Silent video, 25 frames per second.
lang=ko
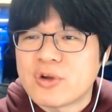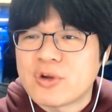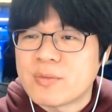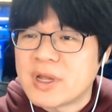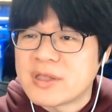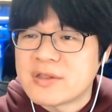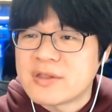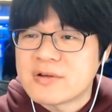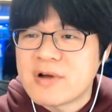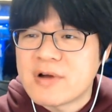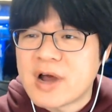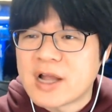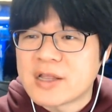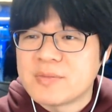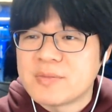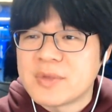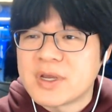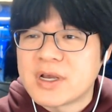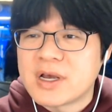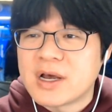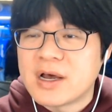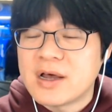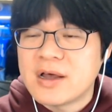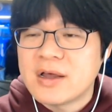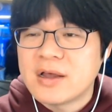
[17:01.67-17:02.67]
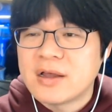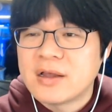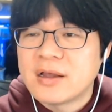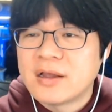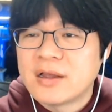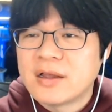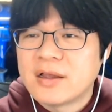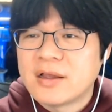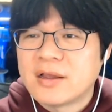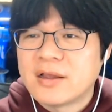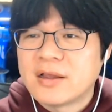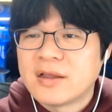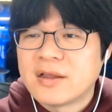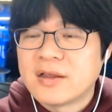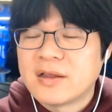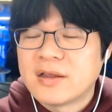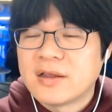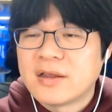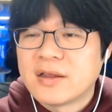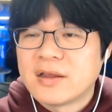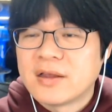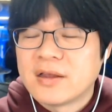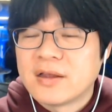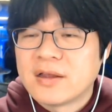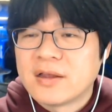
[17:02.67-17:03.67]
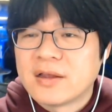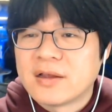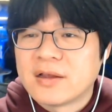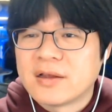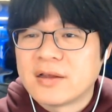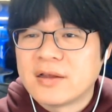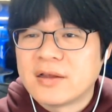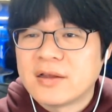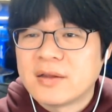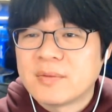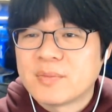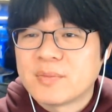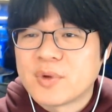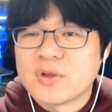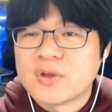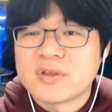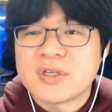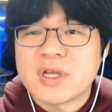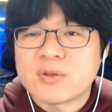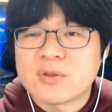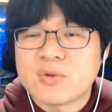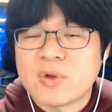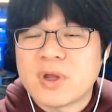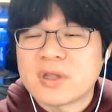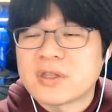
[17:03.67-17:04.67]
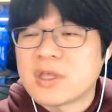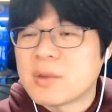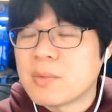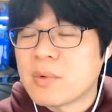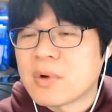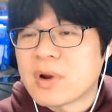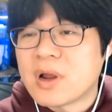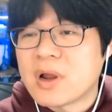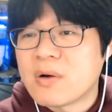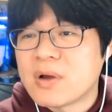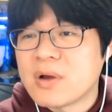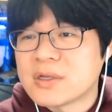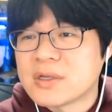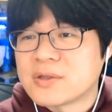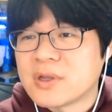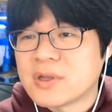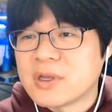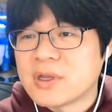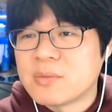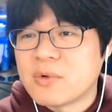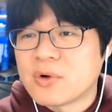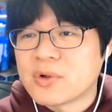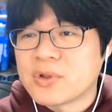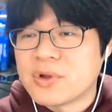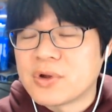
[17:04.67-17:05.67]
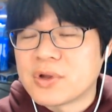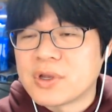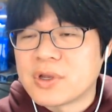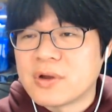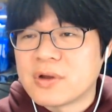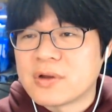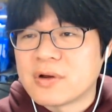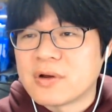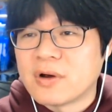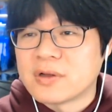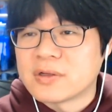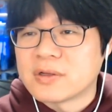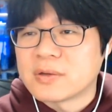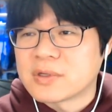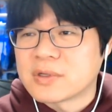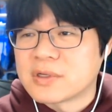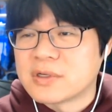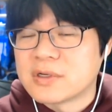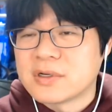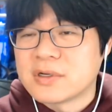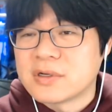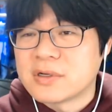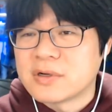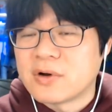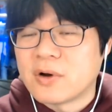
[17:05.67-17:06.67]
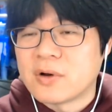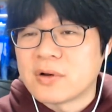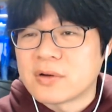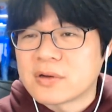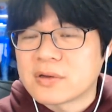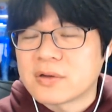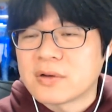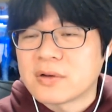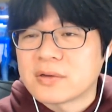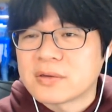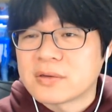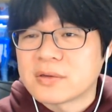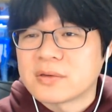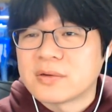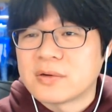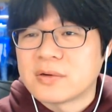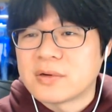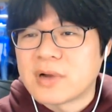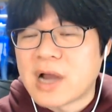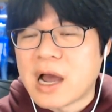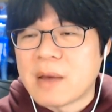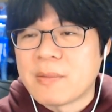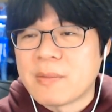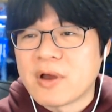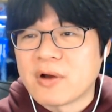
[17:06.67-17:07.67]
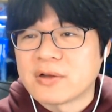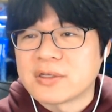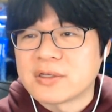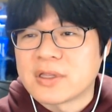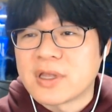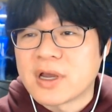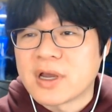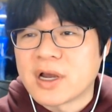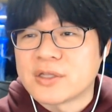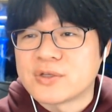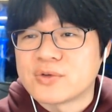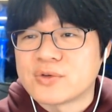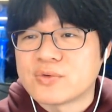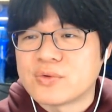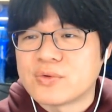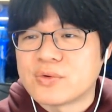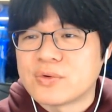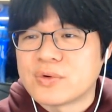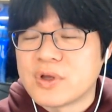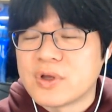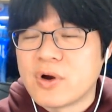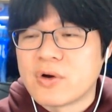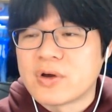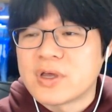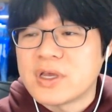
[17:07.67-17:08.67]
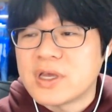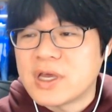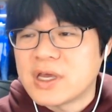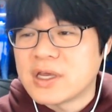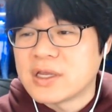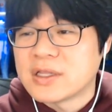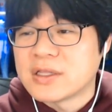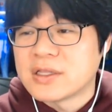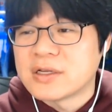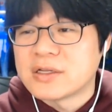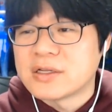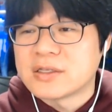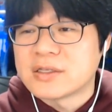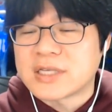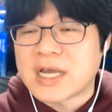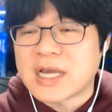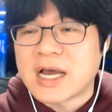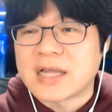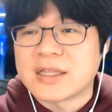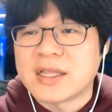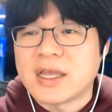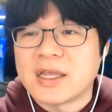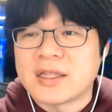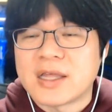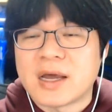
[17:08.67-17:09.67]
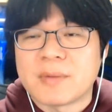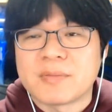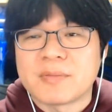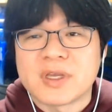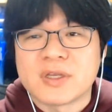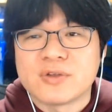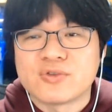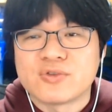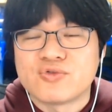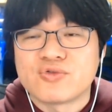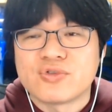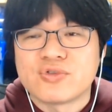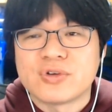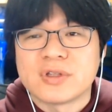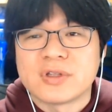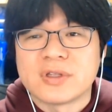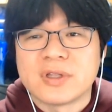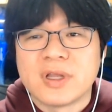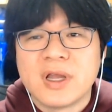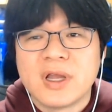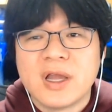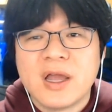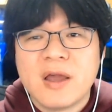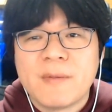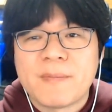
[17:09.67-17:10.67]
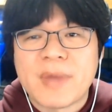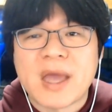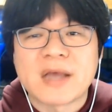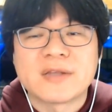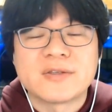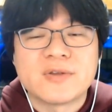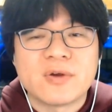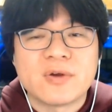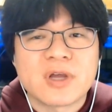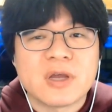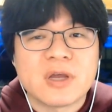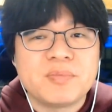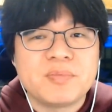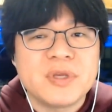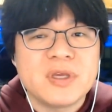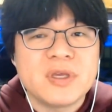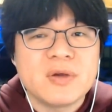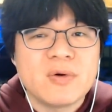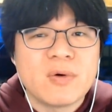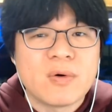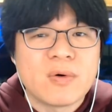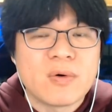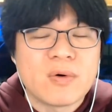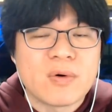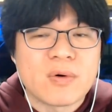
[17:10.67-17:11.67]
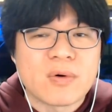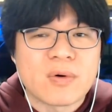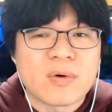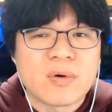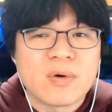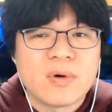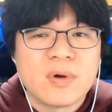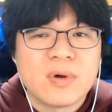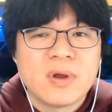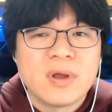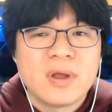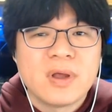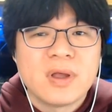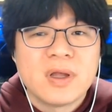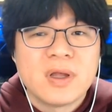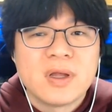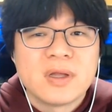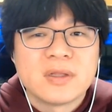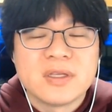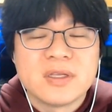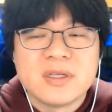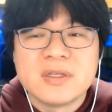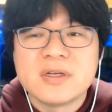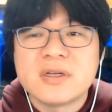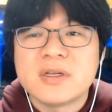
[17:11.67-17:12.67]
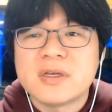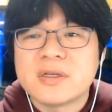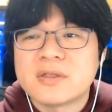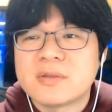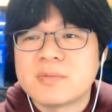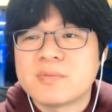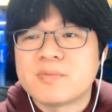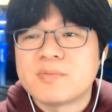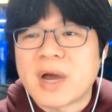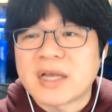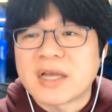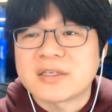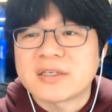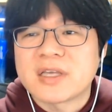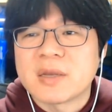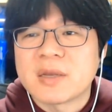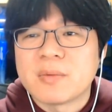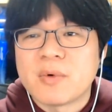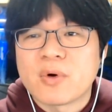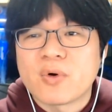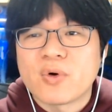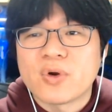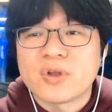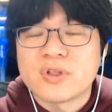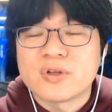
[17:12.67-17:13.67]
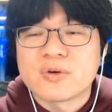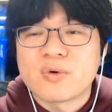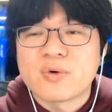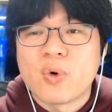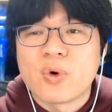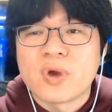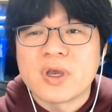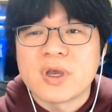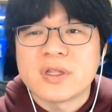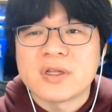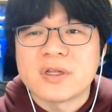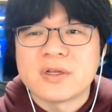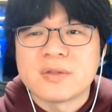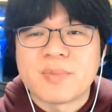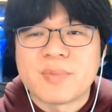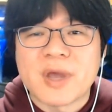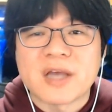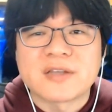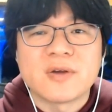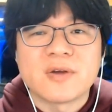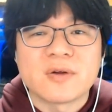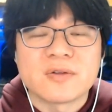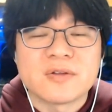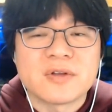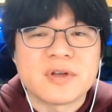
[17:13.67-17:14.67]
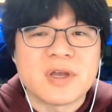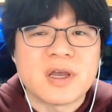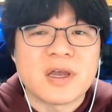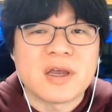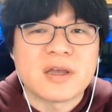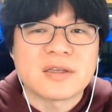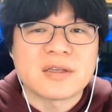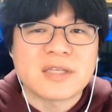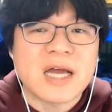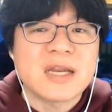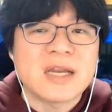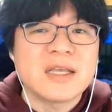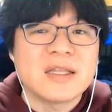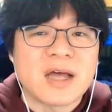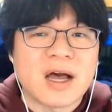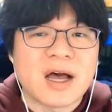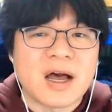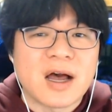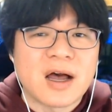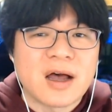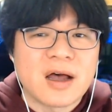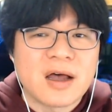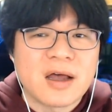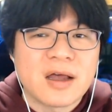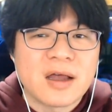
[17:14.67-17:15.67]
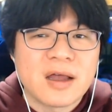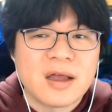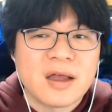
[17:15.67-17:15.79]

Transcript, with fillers: 만든 거 아닙니까? 에? 예? 변사또한테 뭐라고 해서 이몽룡이 어, 그 암행어사 돼가지고 여기에 있는 잔에 담긴 술은 백성의 피고 니들이 맛있게 먹고 있는 고기는 백성들의 살이다.